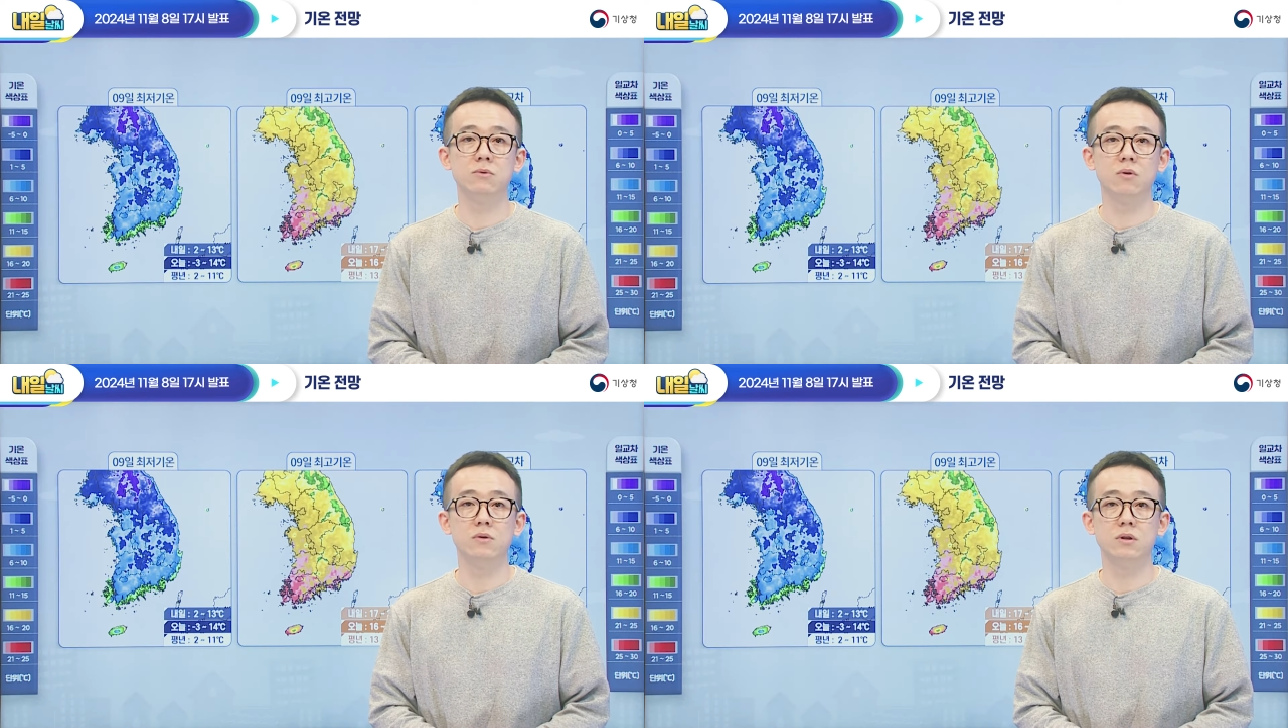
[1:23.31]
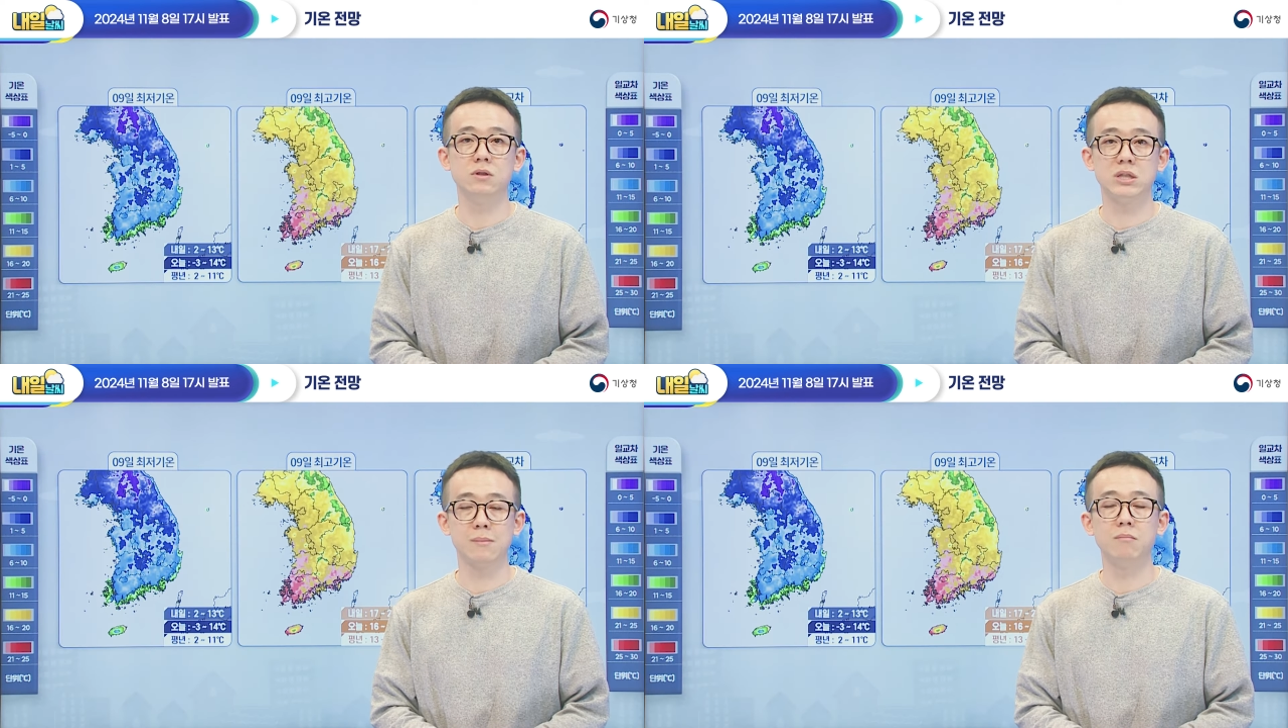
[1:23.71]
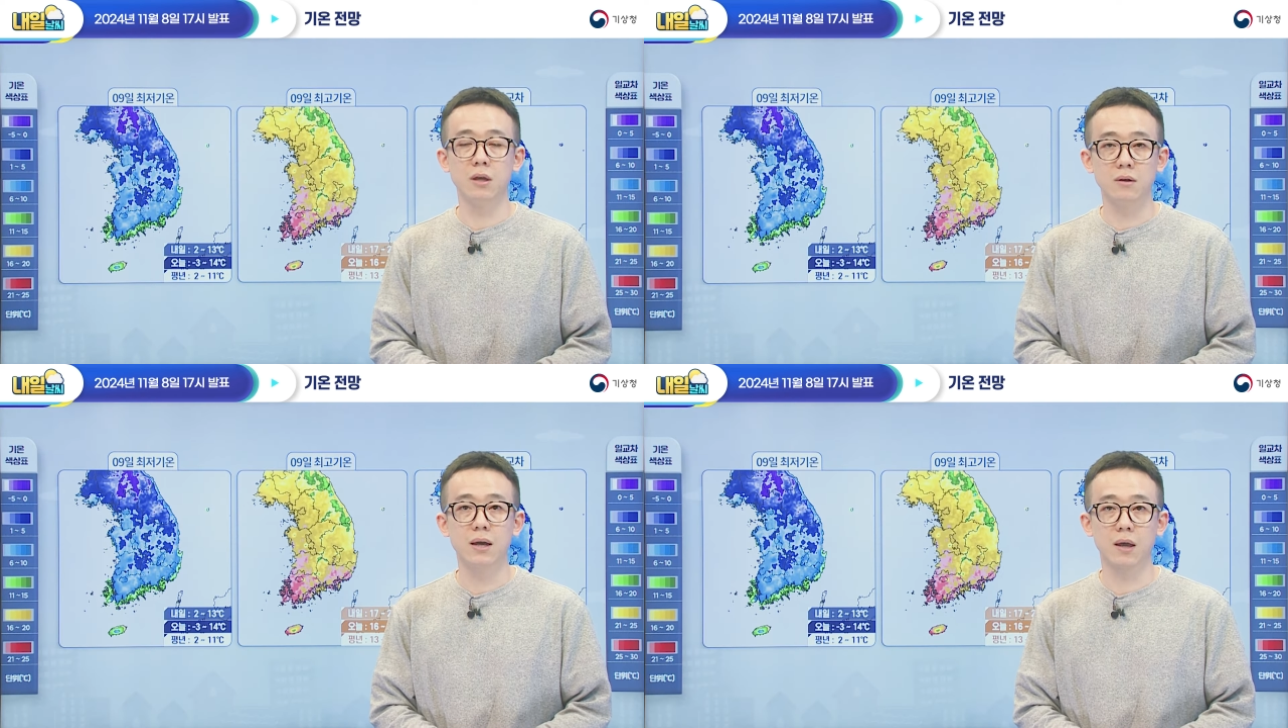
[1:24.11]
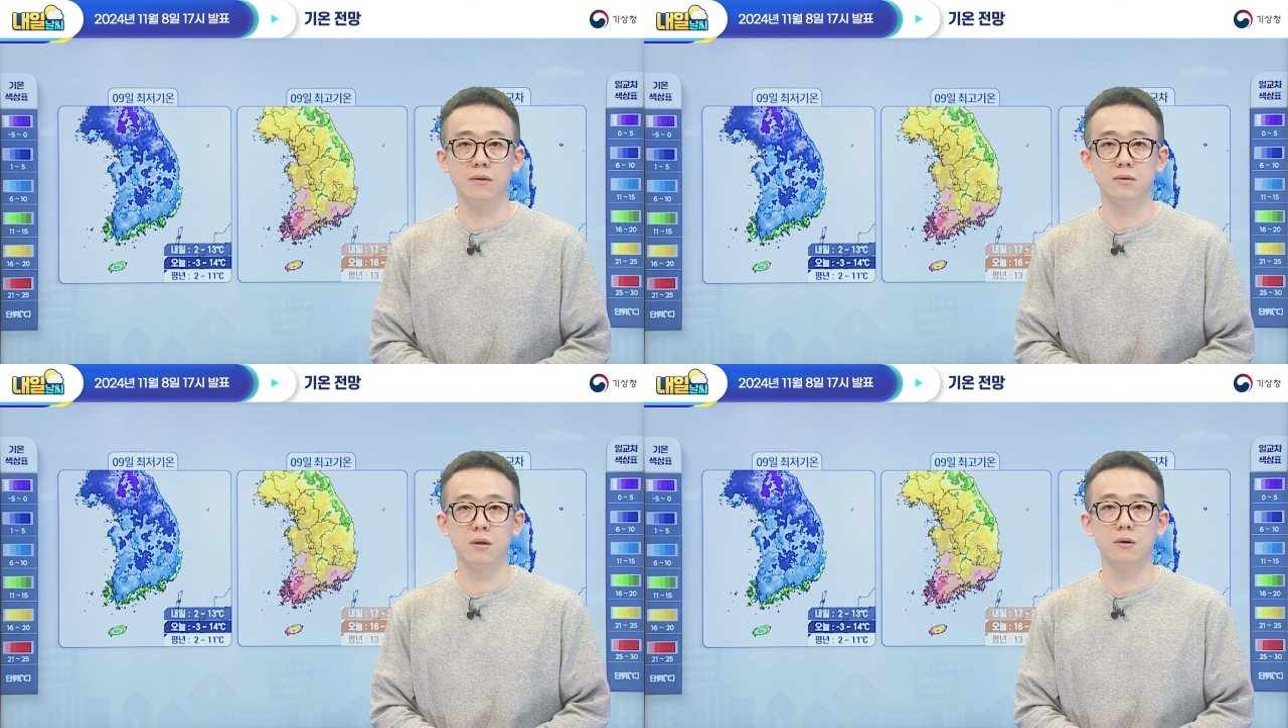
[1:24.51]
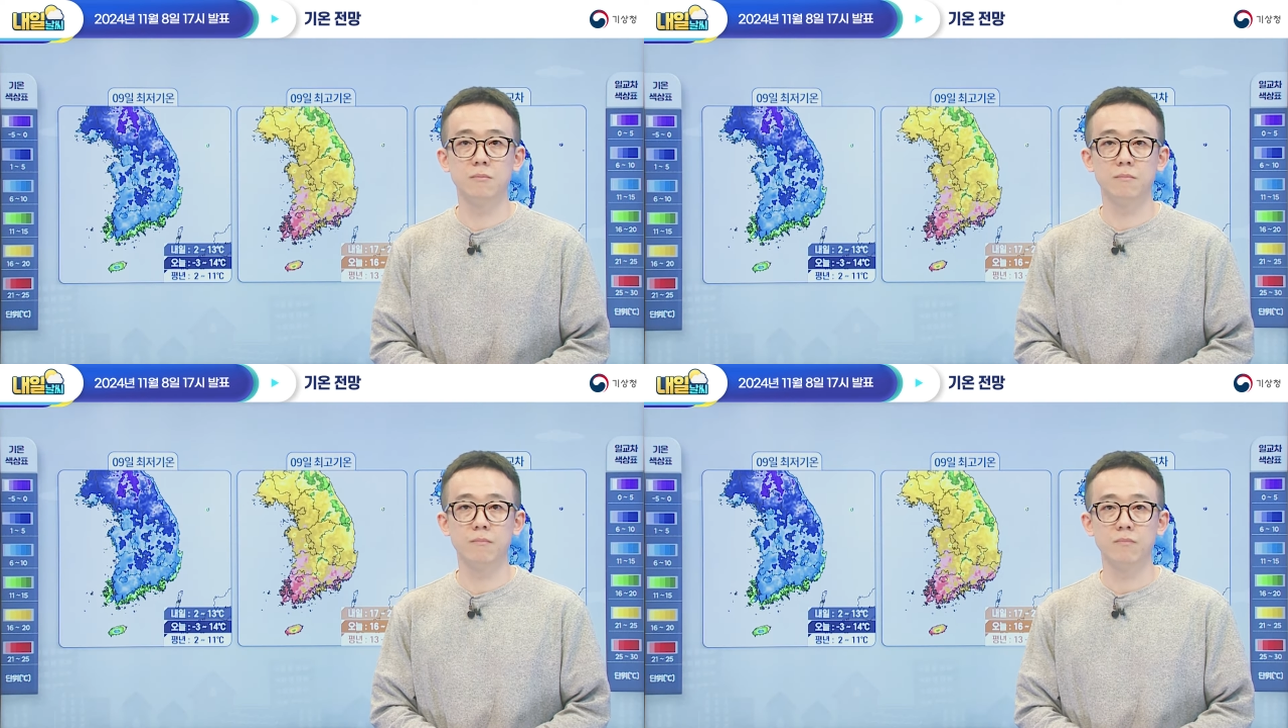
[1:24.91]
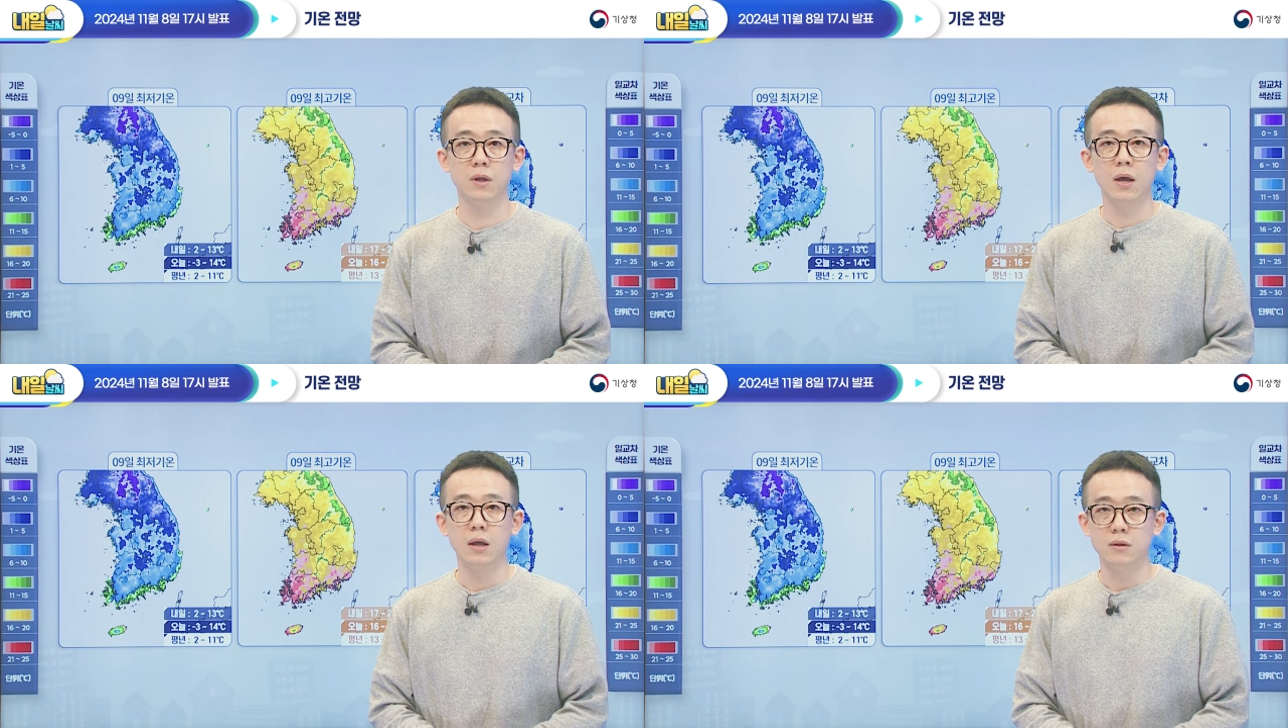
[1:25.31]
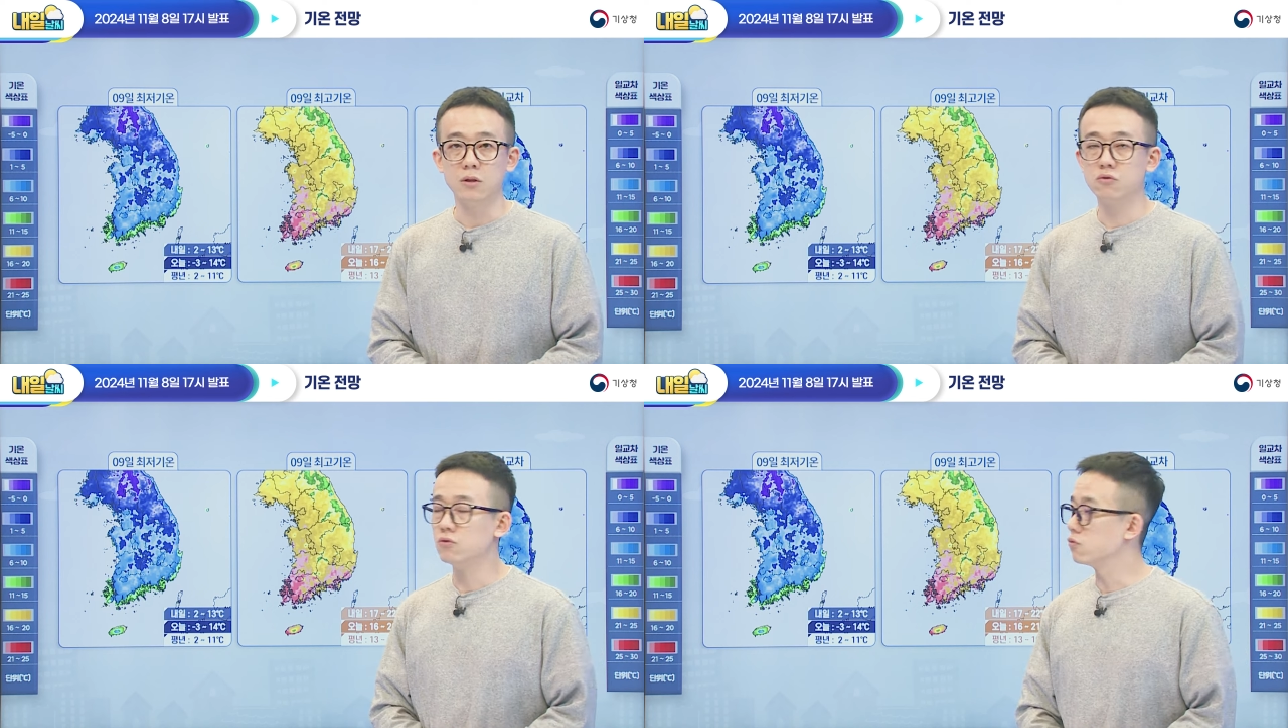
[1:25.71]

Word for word: 기온은 제법 내려가겠는데요. 내륙을